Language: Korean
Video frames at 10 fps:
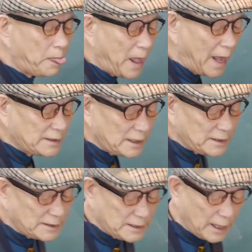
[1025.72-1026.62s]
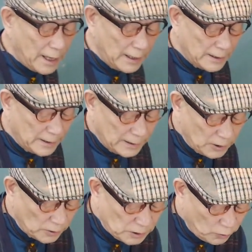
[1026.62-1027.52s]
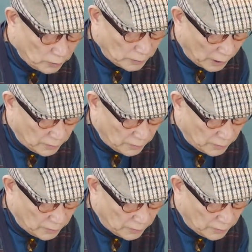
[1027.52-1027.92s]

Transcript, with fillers: 한자 자체가 이런 식으로 되,